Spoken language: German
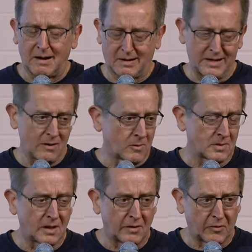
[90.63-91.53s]

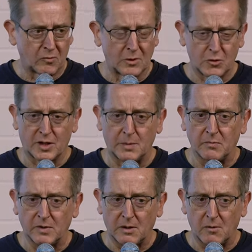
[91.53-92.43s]
Erklärungskraft
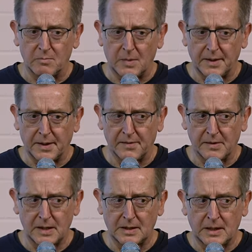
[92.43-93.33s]
zugeschrieben wird aus meiner
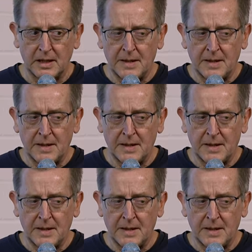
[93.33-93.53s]
Sicht,